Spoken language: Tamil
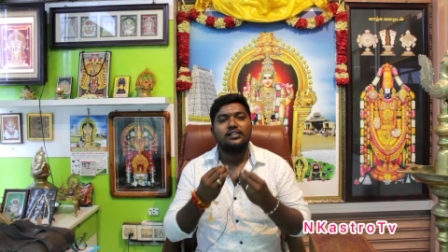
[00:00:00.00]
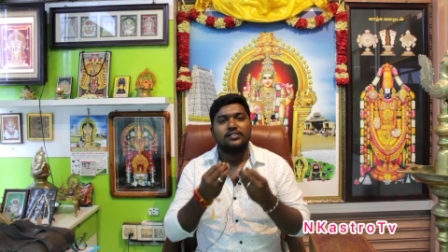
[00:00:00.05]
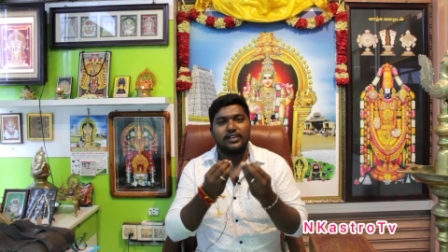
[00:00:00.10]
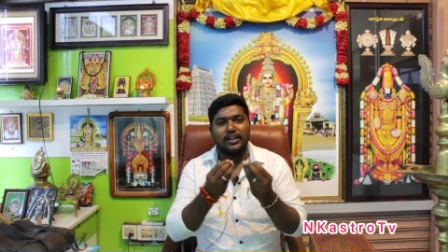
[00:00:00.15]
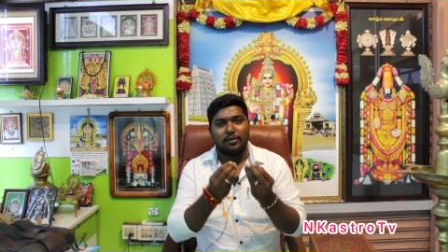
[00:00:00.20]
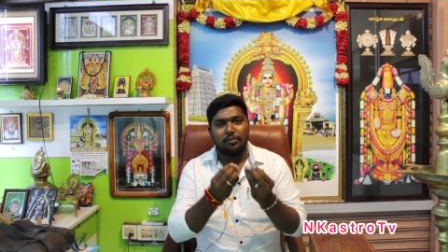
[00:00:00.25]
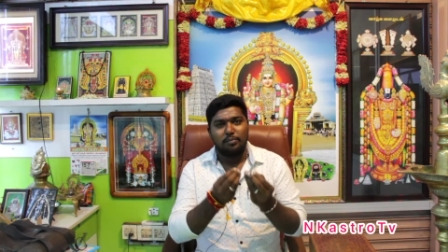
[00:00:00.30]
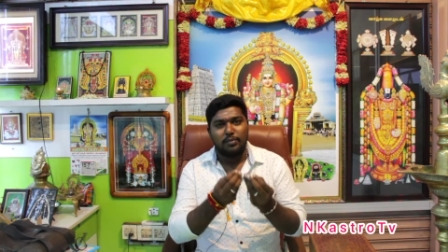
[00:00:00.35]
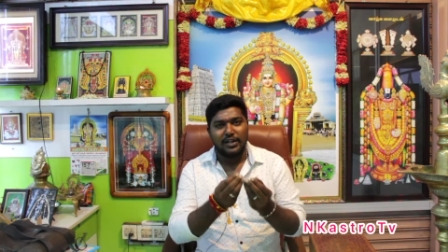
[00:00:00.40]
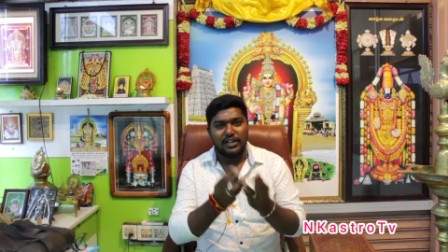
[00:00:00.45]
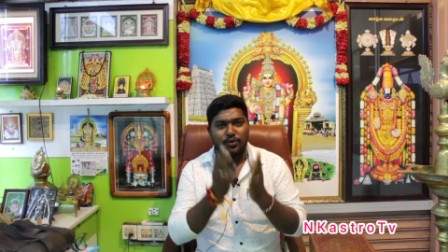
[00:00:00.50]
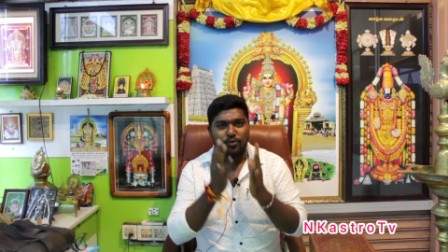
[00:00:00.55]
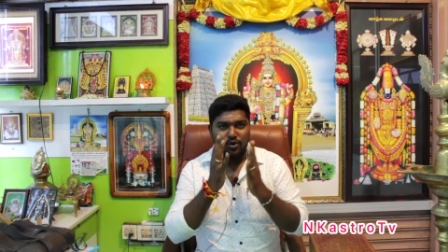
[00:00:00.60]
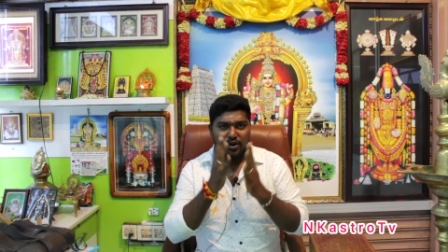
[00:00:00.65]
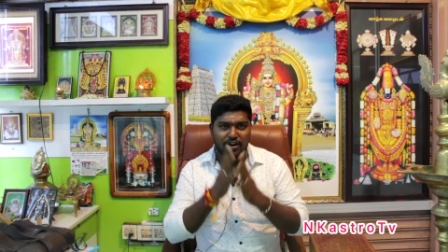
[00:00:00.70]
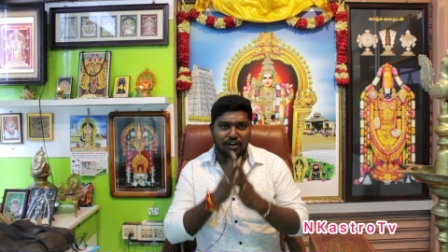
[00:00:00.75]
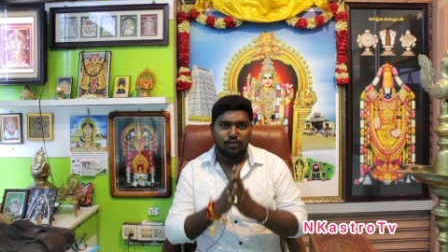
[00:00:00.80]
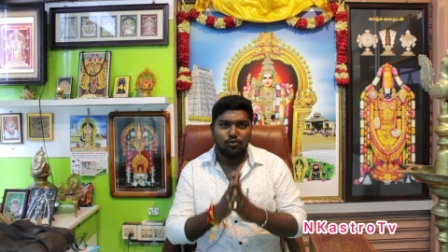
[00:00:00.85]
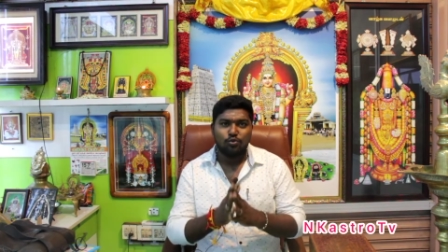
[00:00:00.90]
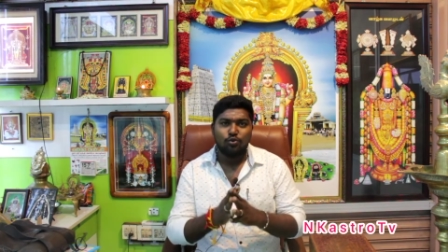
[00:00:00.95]
சில
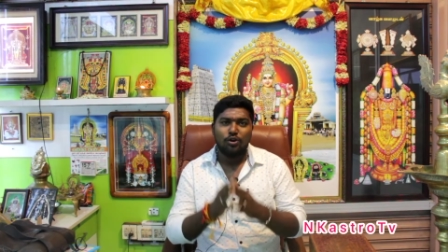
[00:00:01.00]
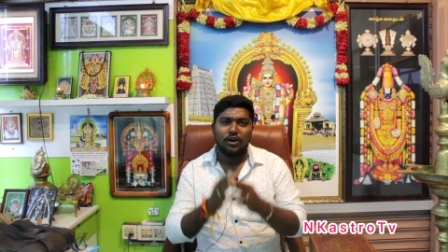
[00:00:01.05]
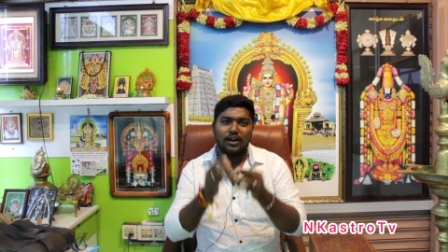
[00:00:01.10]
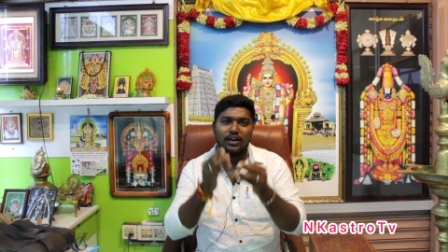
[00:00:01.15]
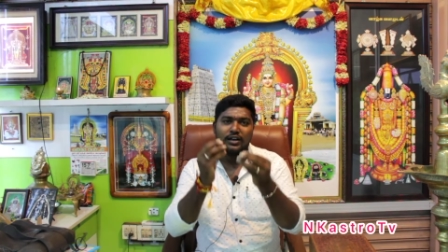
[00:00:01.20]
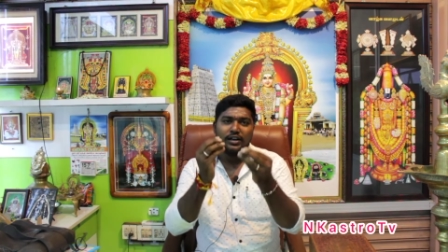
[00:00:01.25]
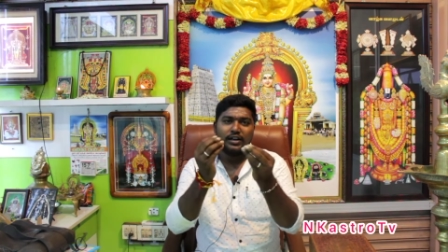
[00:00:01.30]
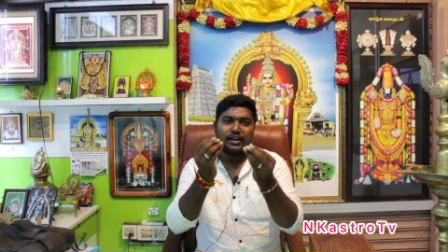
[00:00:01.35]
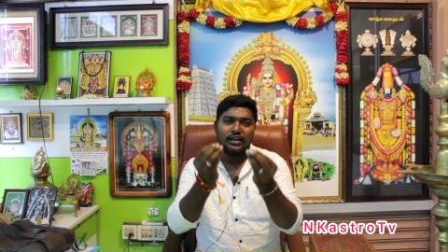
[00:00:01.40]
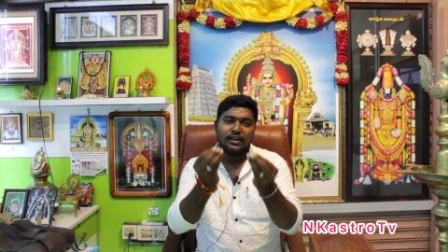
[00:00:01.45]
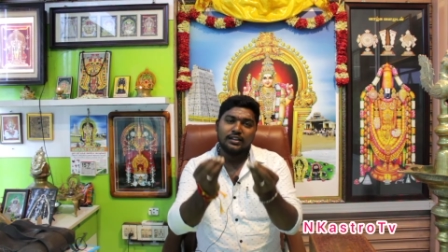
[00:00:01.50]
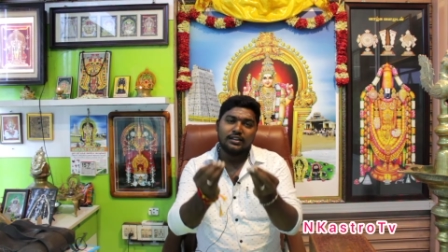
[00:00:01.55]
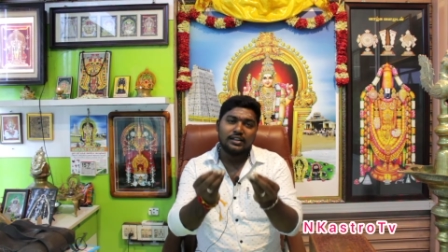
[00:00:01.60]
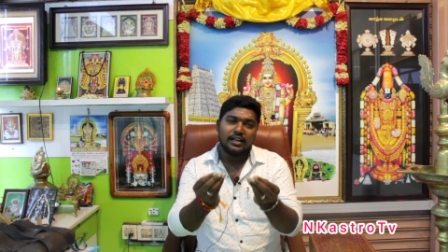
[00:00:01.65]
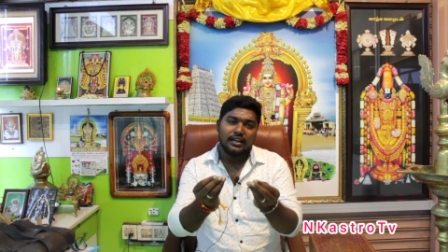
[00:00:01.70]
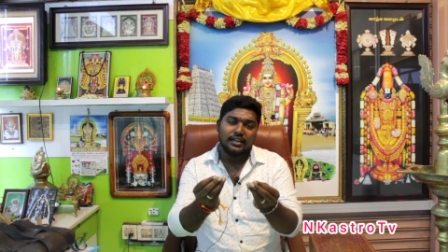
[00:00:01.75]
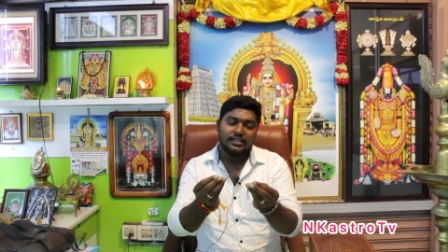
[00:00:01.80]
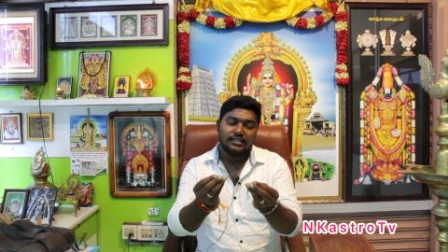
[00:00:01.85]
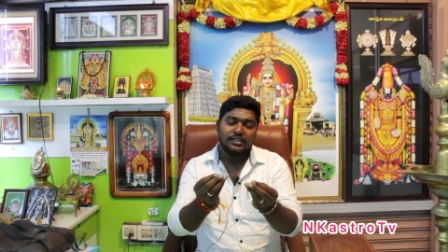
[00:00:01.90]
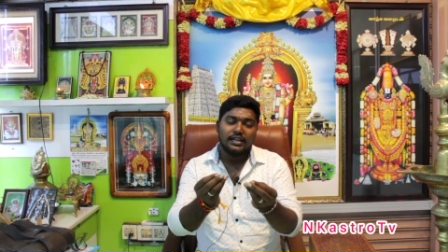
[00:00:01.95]
பதிவுகள் உங்களுக்கு
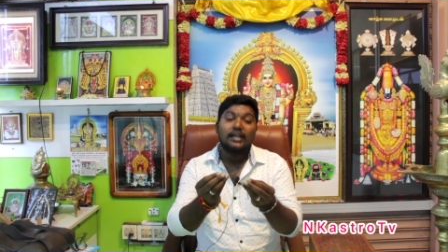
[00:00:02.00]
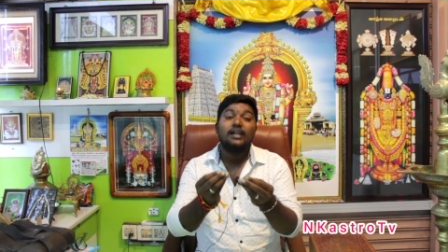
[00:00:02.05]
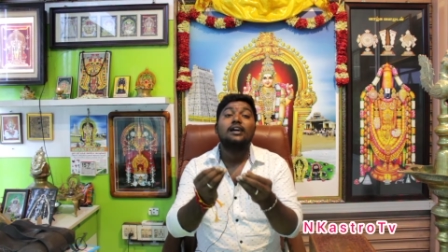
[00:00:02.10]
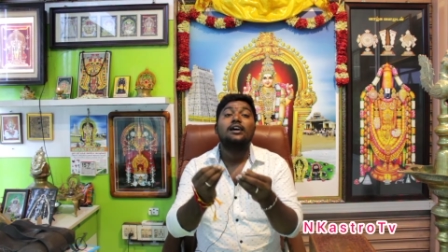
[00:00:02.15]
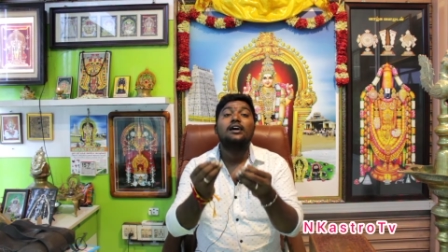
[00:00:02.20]
தெரிந்த